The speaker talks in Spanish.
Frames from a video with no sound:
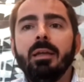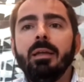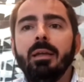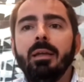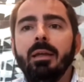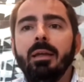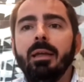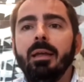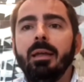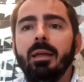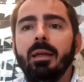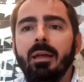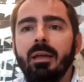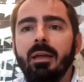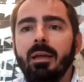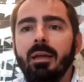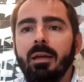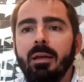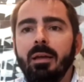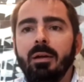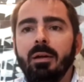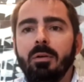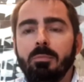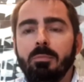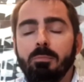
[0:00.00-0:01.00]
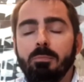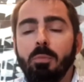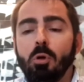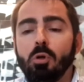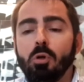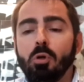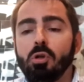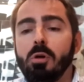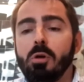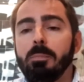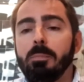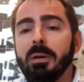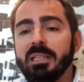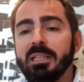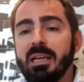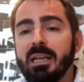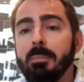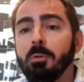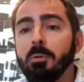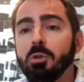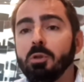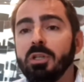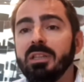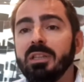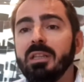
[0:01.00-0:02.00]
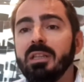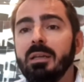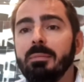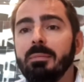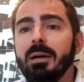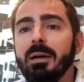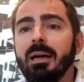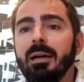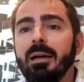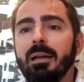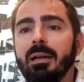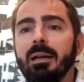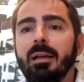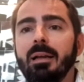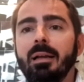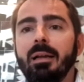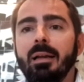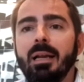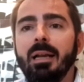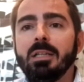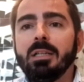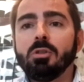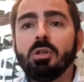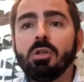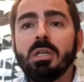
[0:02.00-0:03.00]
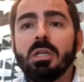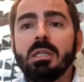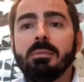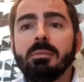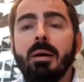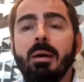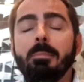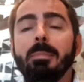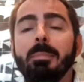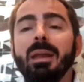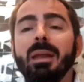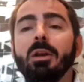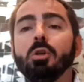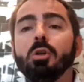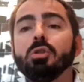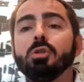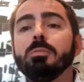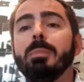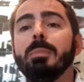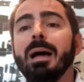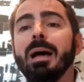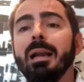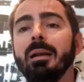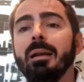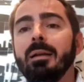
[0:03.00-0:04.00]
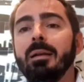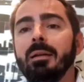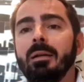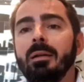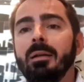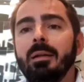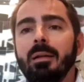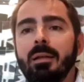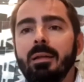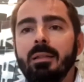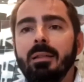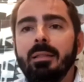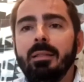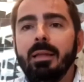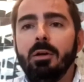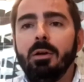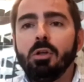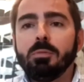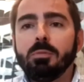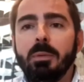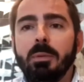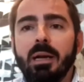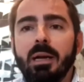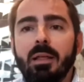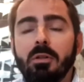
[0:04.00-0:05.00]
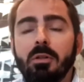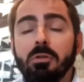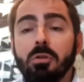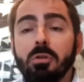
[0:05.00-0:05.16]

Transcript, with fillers: eh, por sorpresa positiva eh, las cosas iban menos mal de lo esperado.